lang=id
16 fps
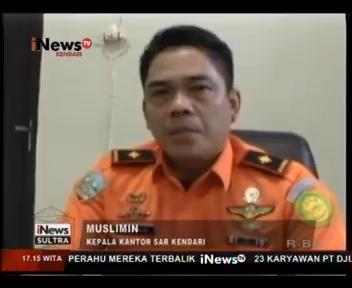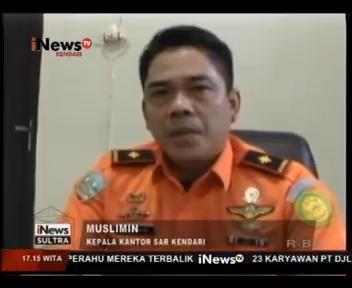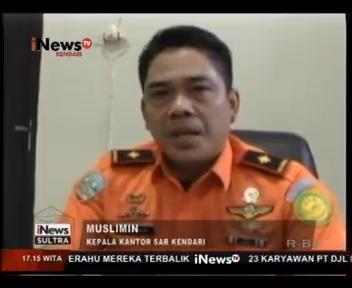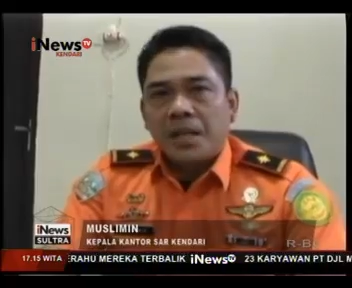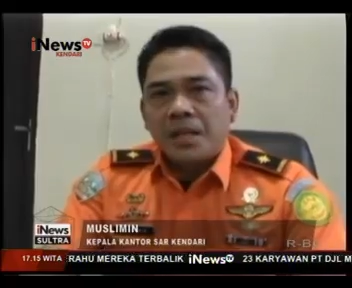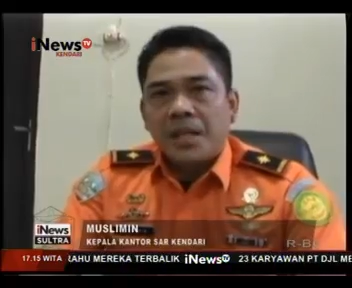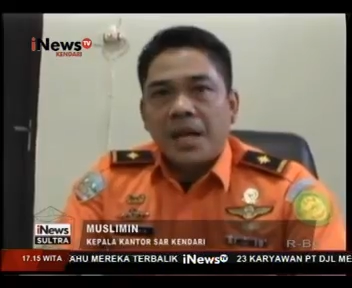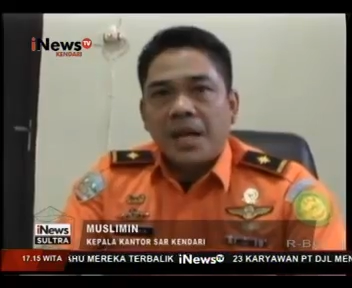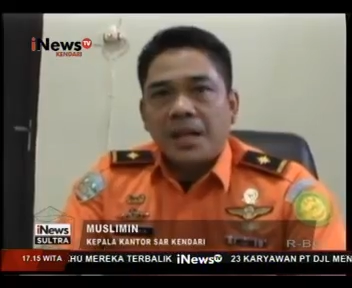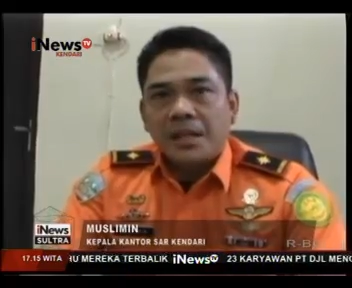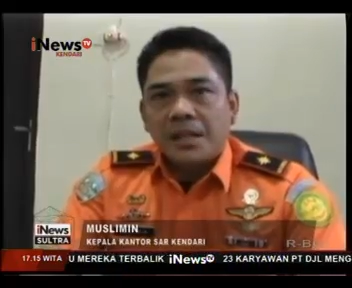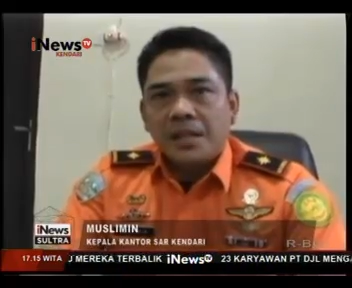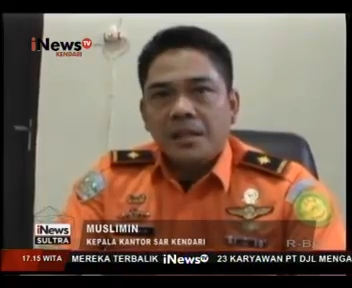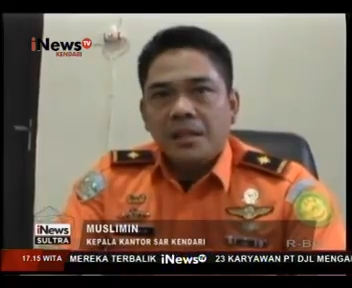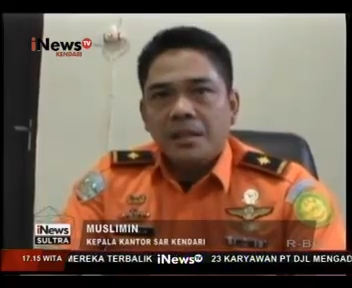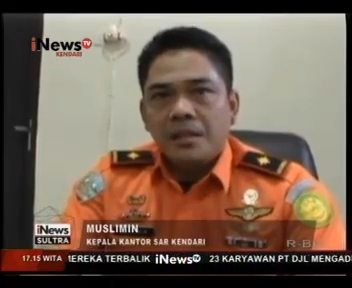
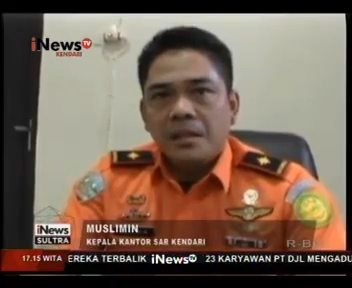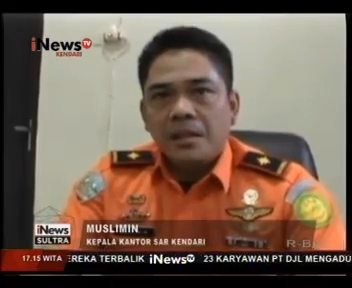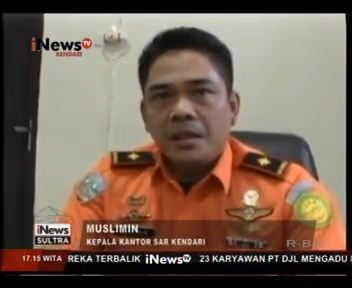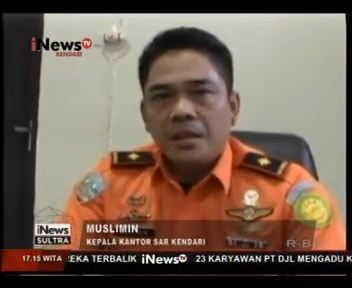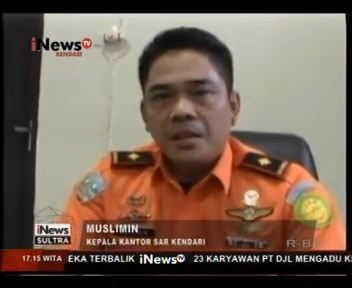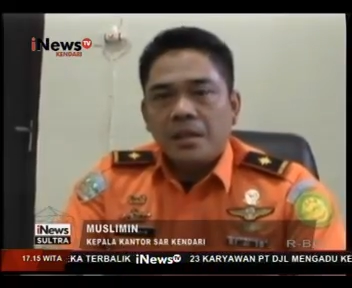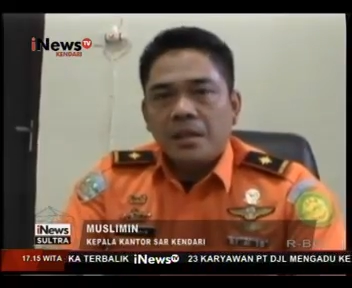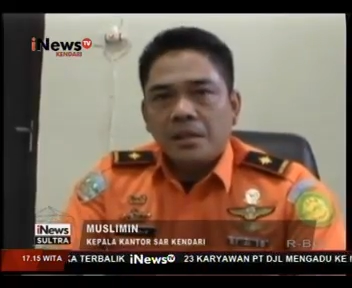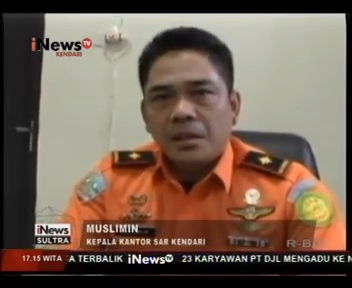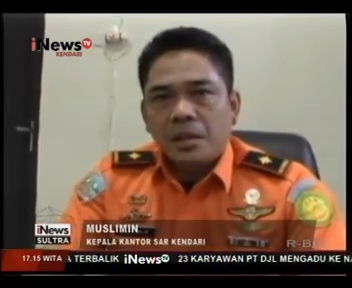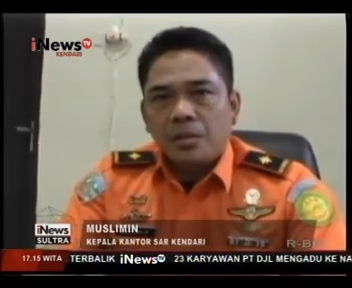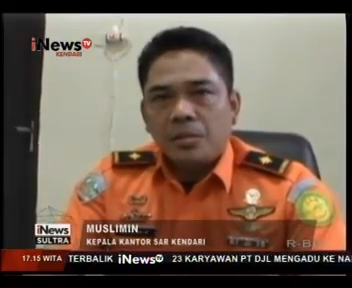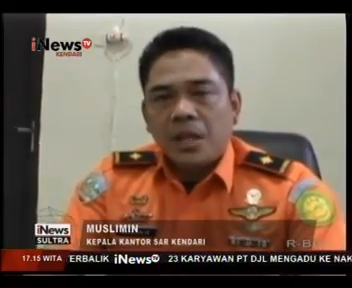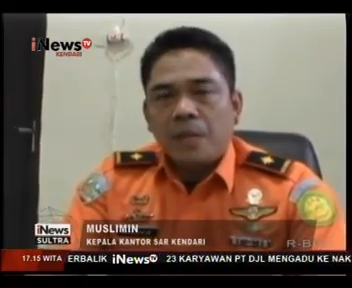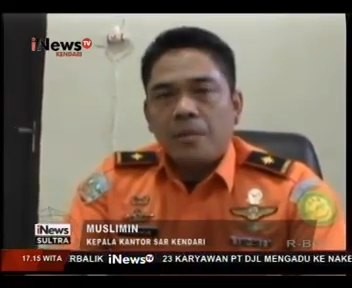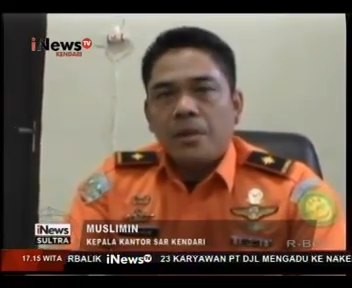berhati-hati
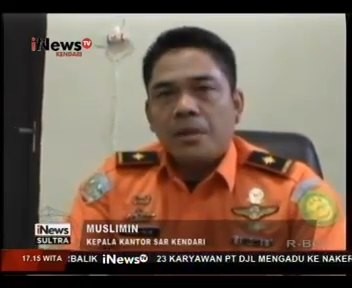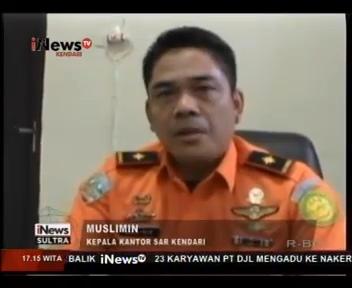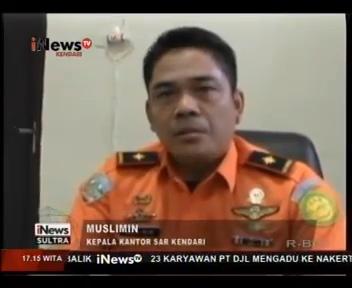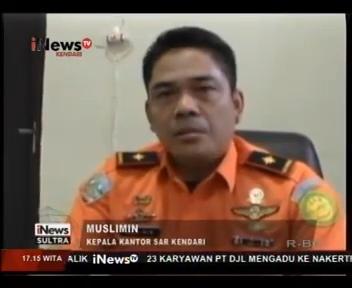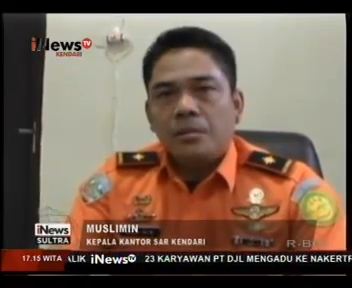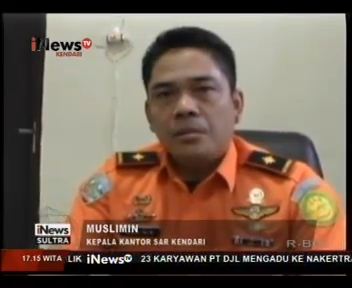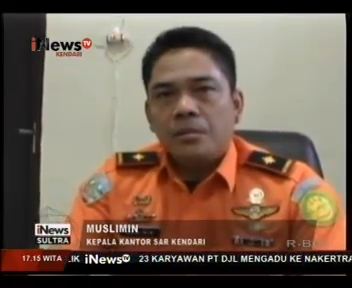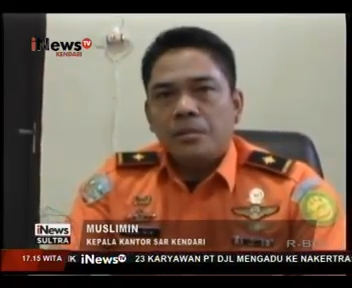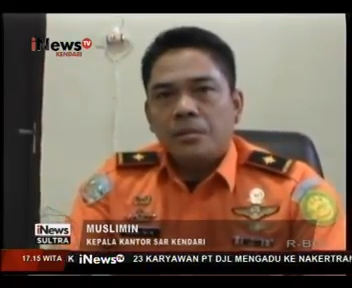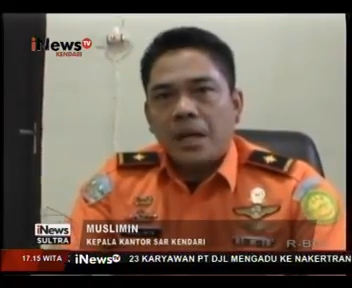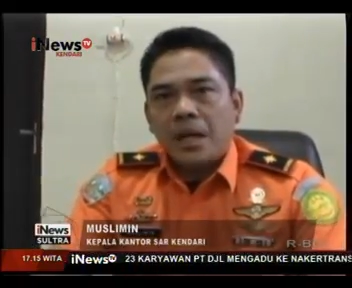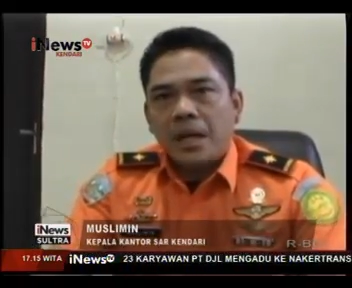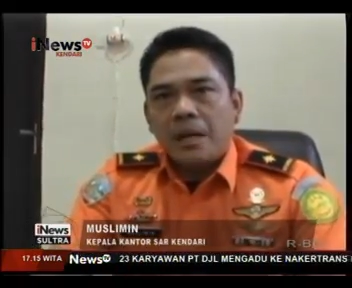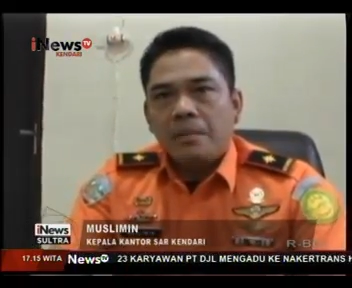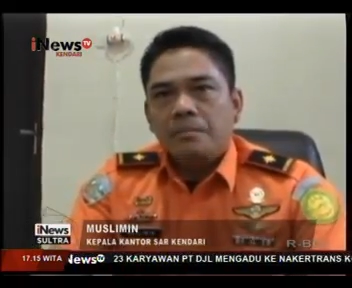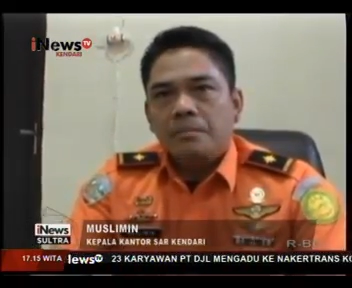terutama itu
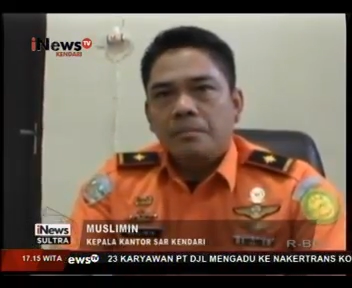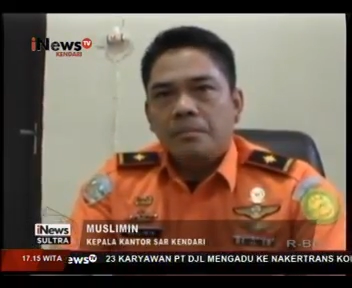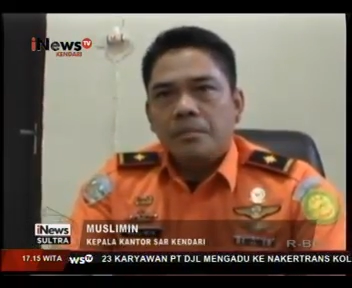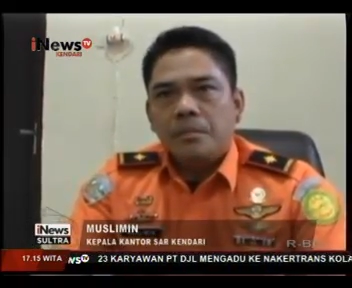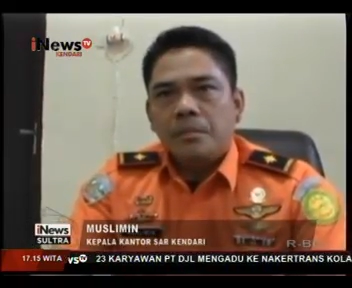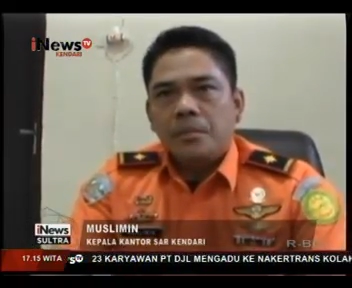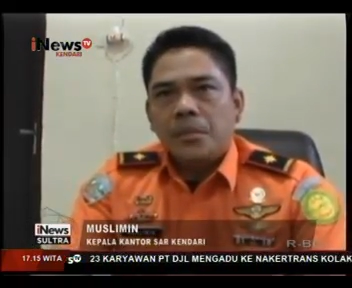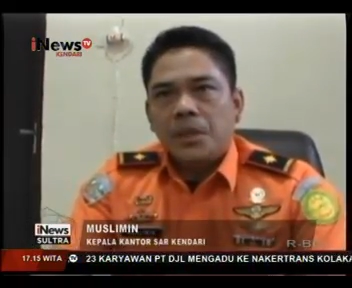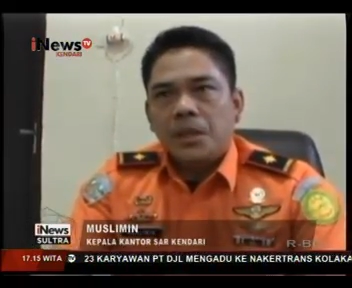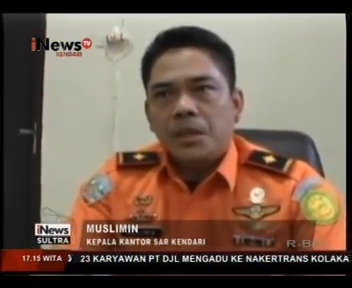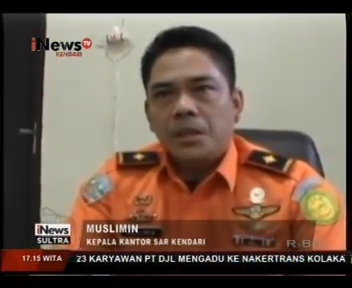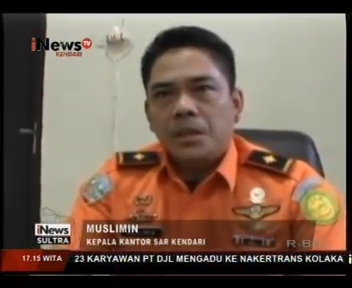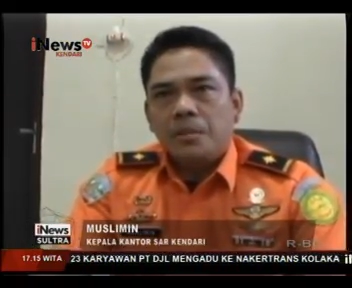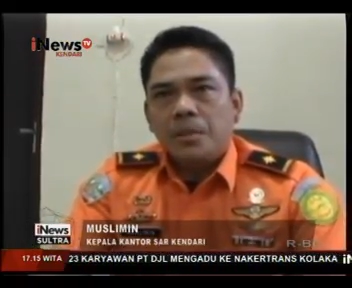dalam e,